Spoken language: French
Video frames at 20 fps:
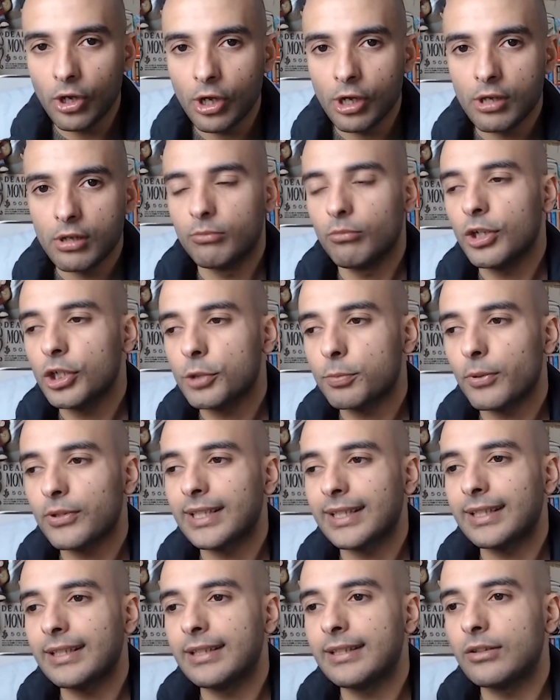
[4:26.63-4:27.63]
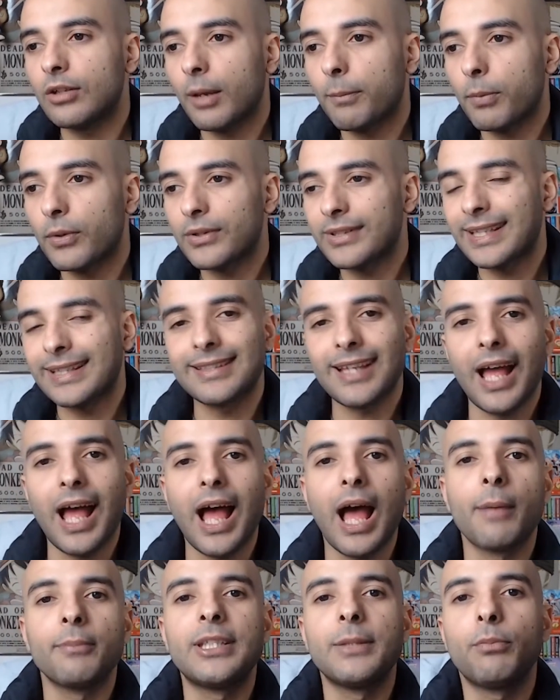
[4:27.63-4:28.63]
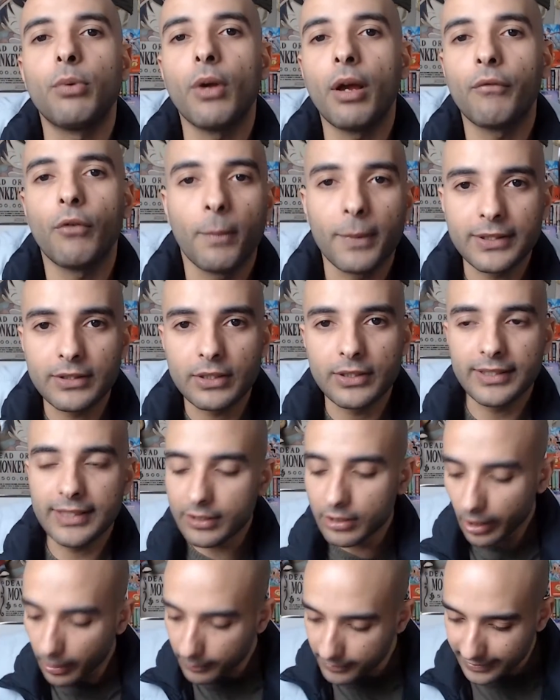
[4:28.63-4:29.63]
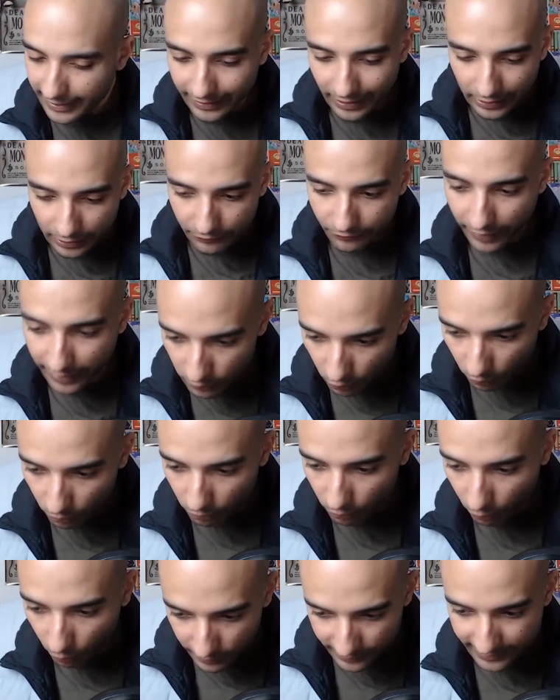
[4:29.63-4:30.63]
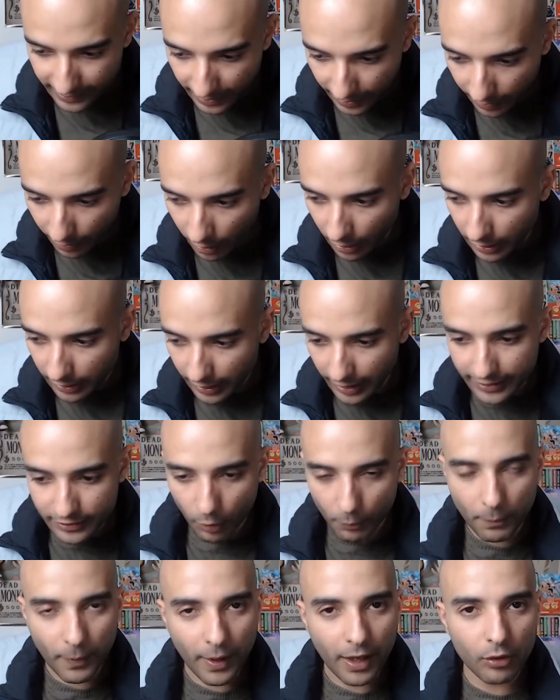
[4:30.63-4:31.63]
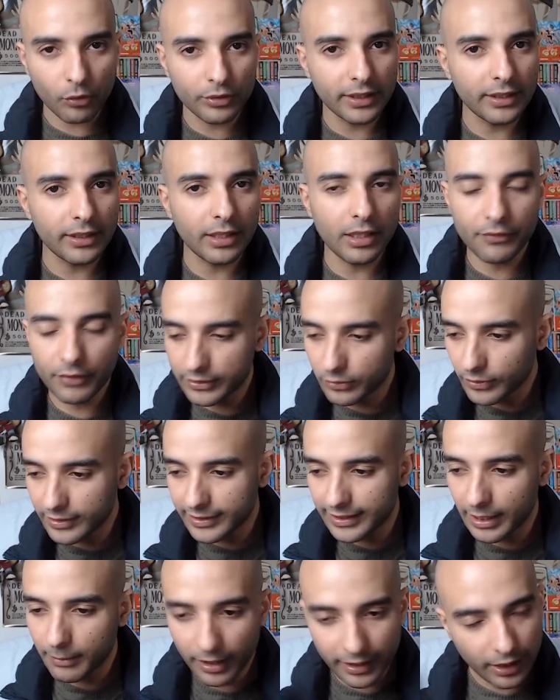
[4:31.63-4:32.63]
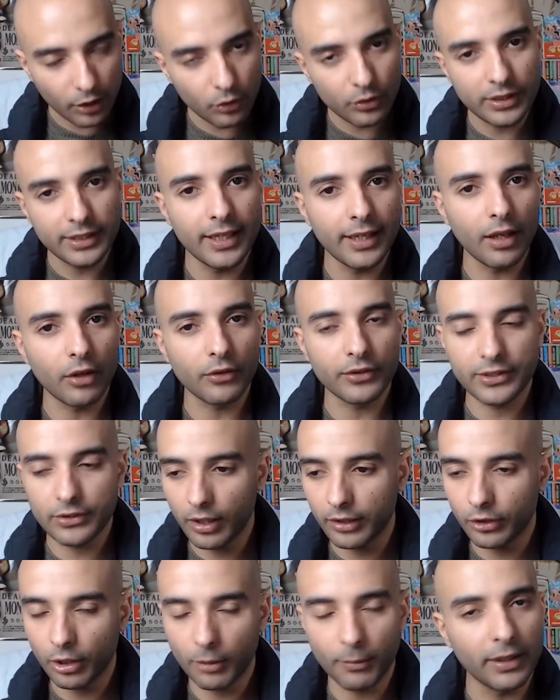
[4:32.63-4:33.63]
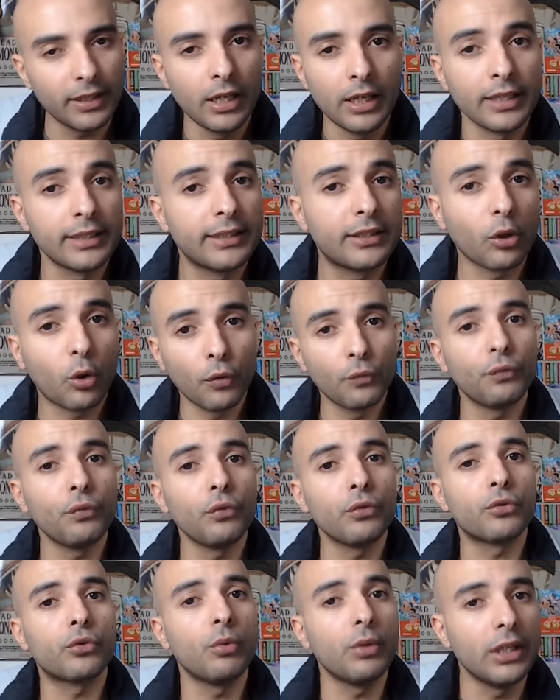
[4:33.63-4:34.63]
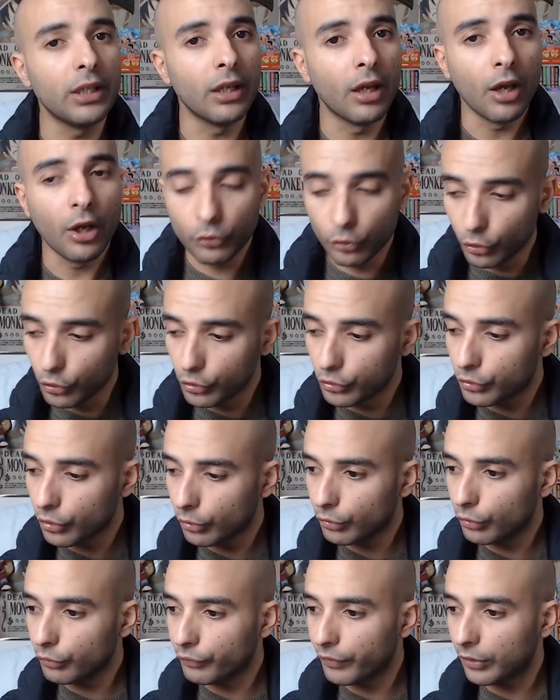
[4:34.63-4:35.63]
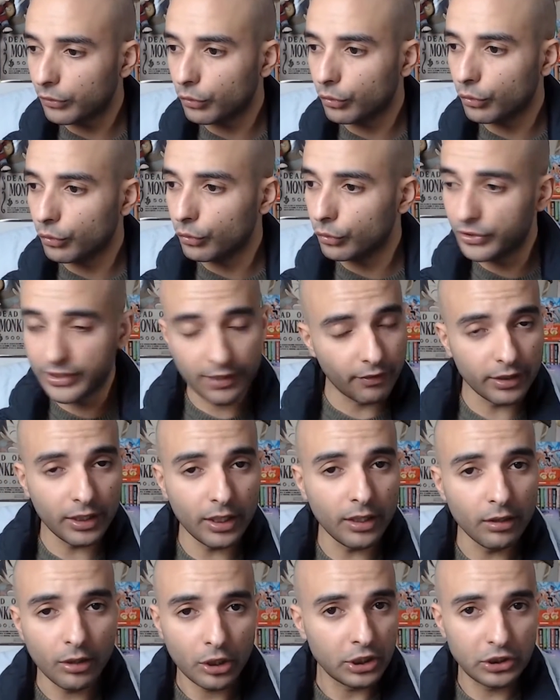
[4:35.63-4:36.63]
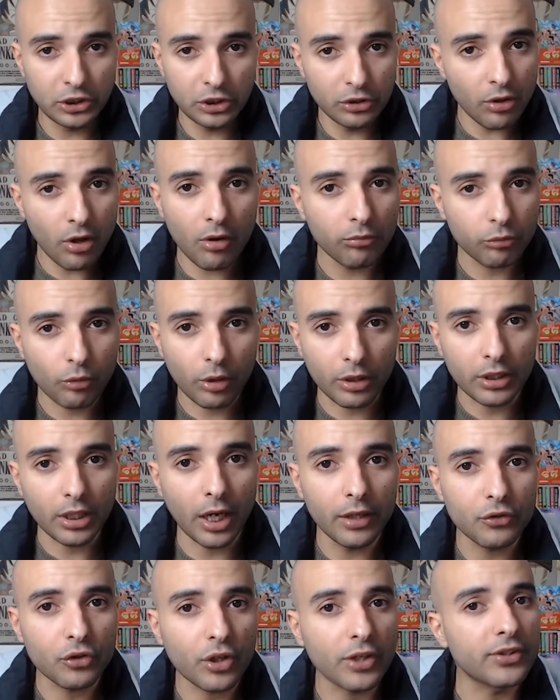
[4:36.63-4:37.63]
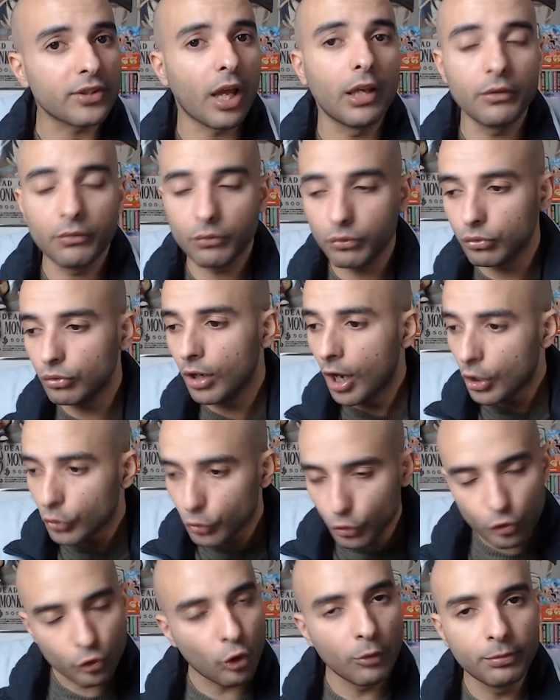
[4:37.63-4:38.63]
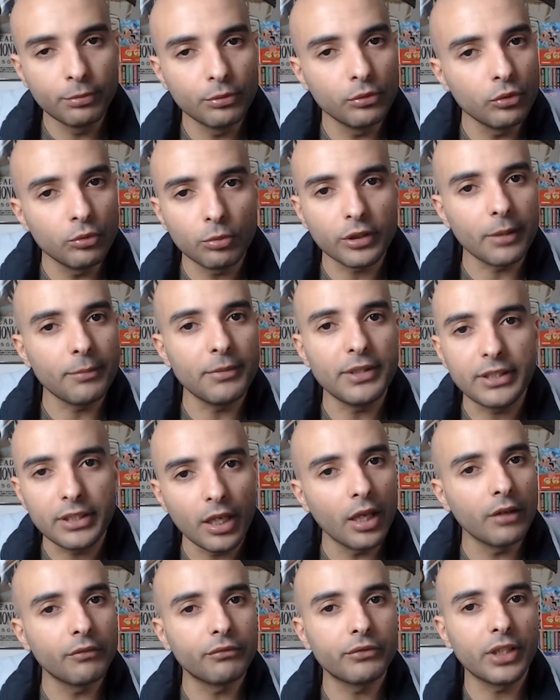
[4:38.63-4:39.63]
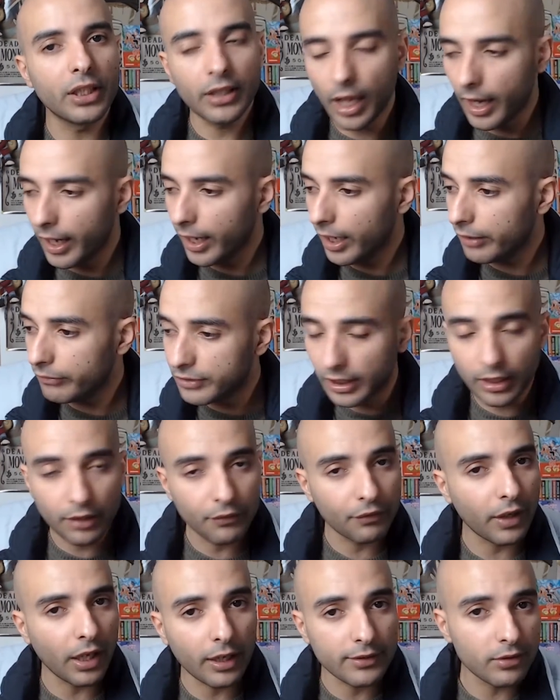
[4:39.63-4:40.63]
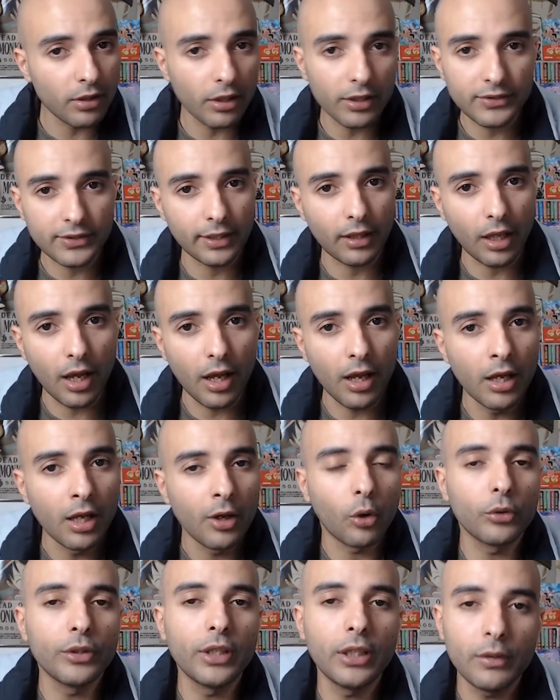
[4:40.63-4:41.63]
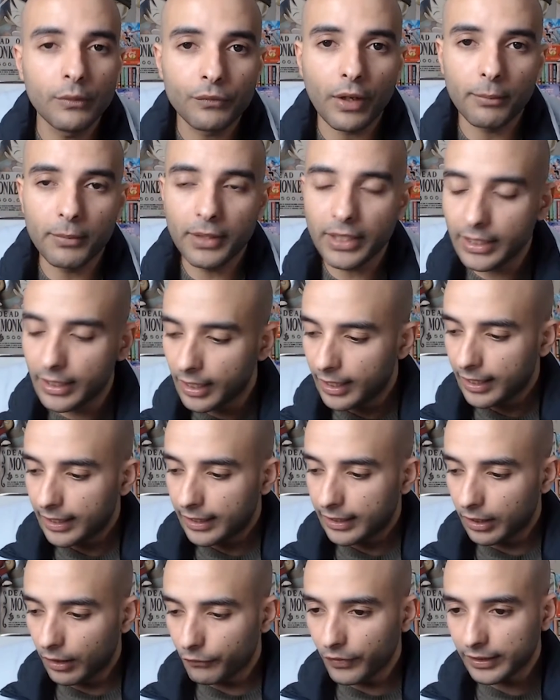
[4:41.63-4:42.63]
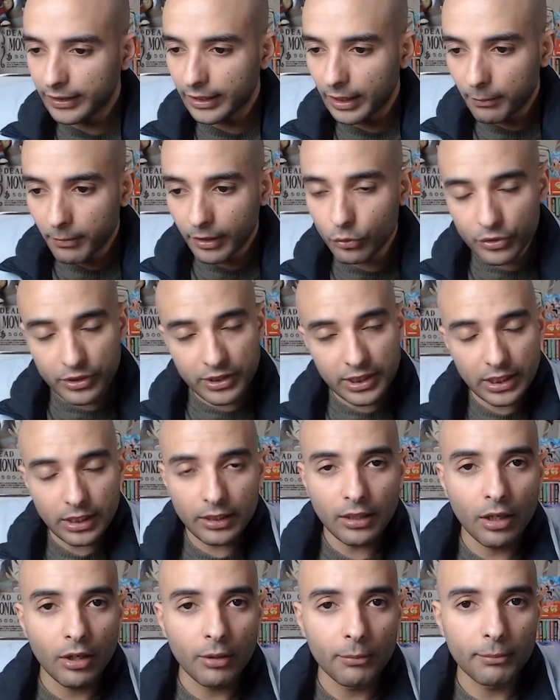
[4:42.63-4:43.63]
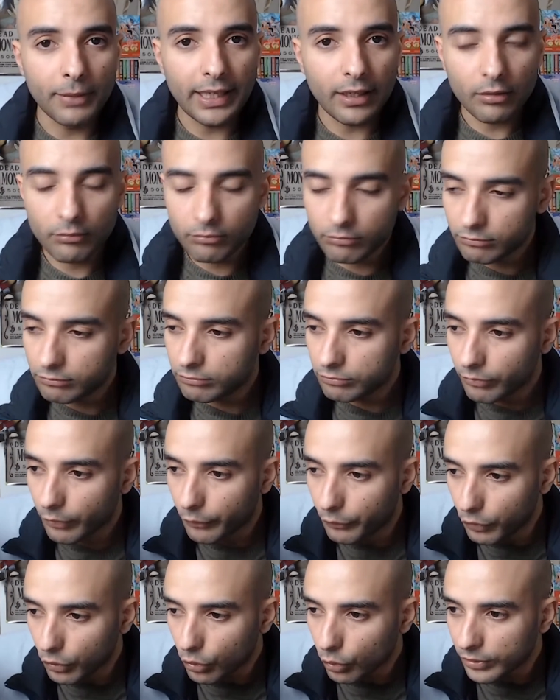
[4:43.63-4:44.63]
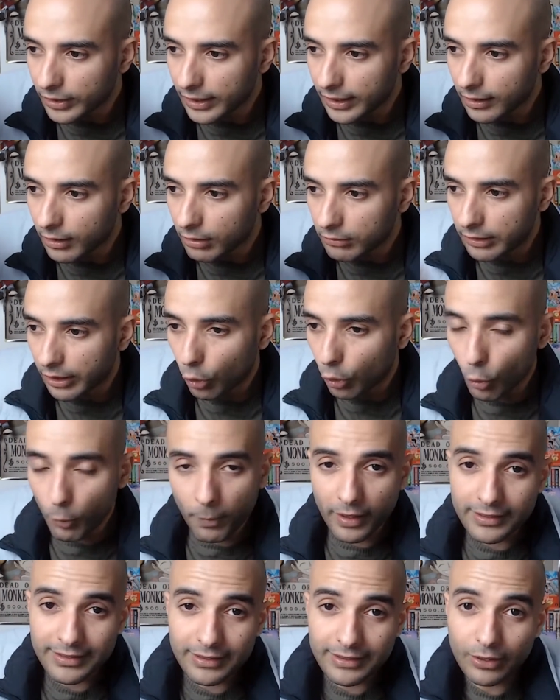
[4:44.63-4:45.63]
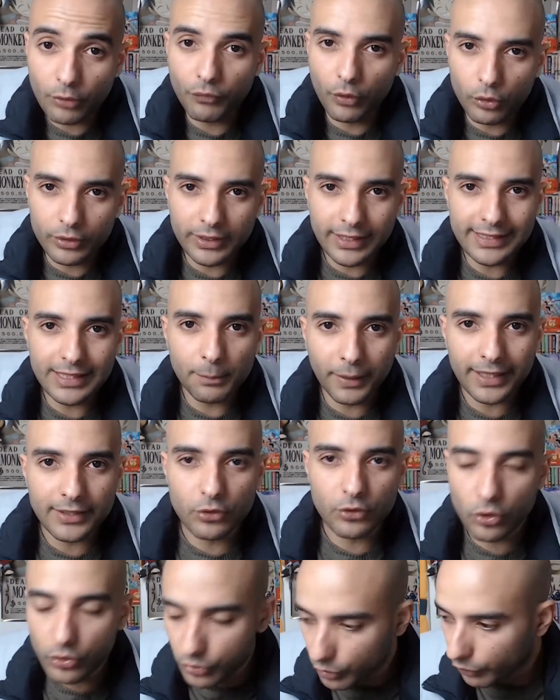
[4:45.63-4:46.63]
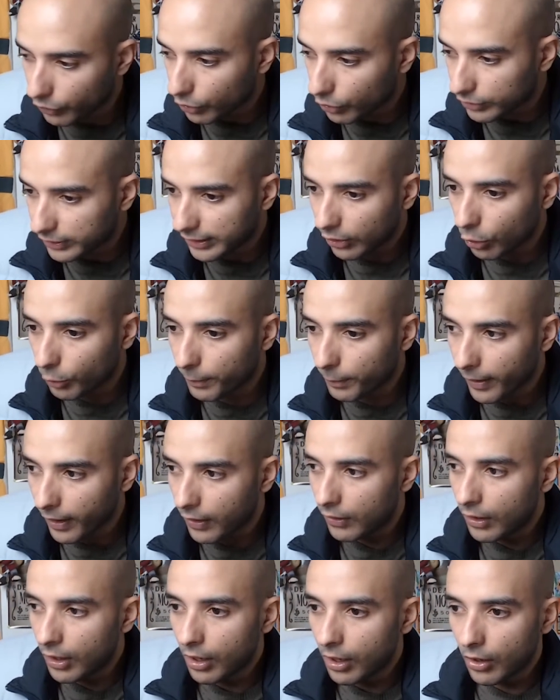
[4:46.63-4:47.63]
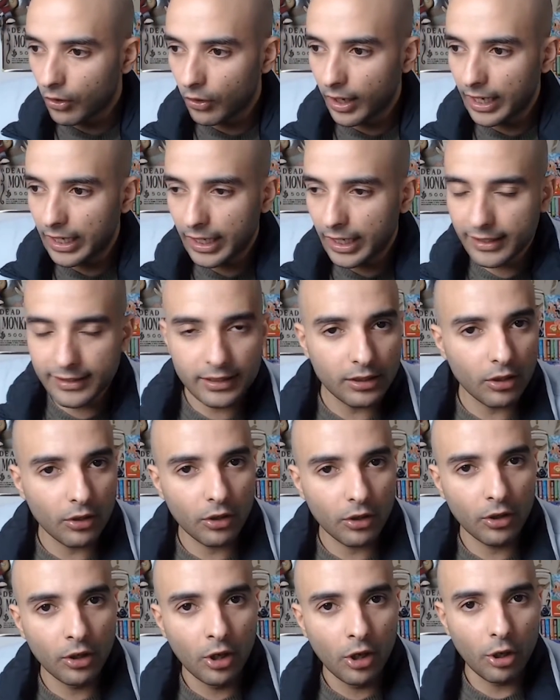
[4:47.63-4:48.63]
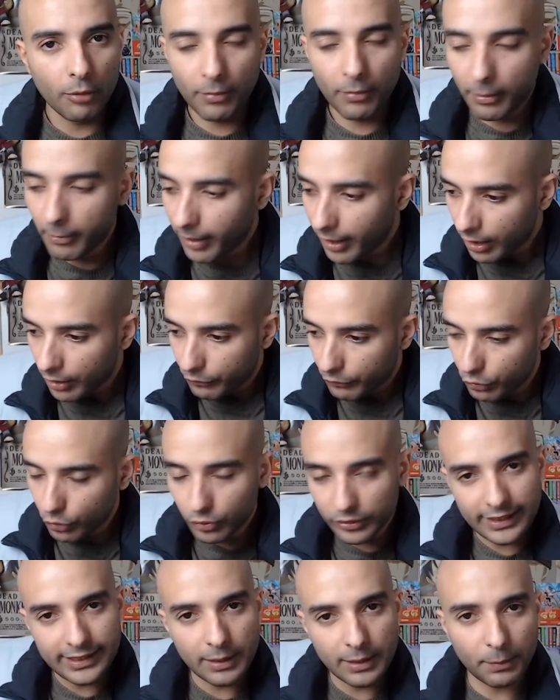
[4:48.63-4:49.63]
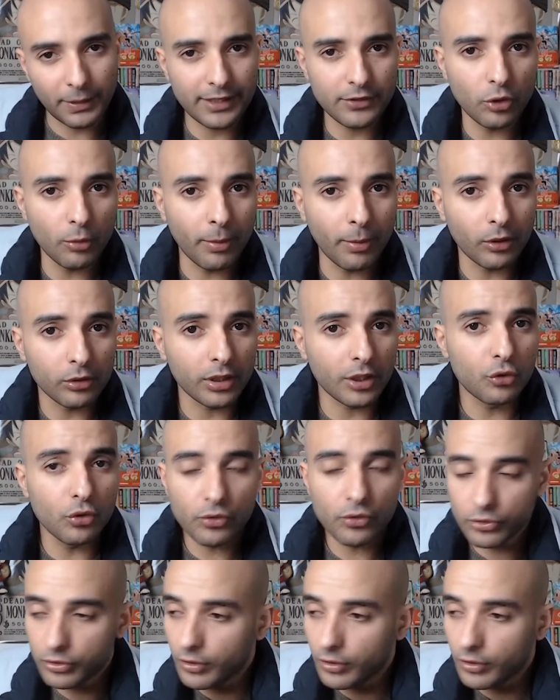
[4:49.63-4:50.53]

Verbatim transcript: Moi, je pensais qu'ils auraient pensé ça un petit peu avant, parce qu'ils disent quand même c'est des livraisons. On le sait, là ils en parlent, on est des livraisons, c'est Emma qui a eu l'idée en disant à Norman qui refuse lui de s'évader. il dit non, quoi qu'il arrive, je reste avec vous jusqu'au bout, mon amitié, vous êtes des hey, vous êtes des frères et sœurs, etc. On est une famille. Et en fait, Emma lui dit, mais vu qu'on est des repas, si enfin on est si précieux, si tu veux, on est des repas, euh, elle l'a dit, euh, euh, maman. vu qu'on est si précieux, bah on a juste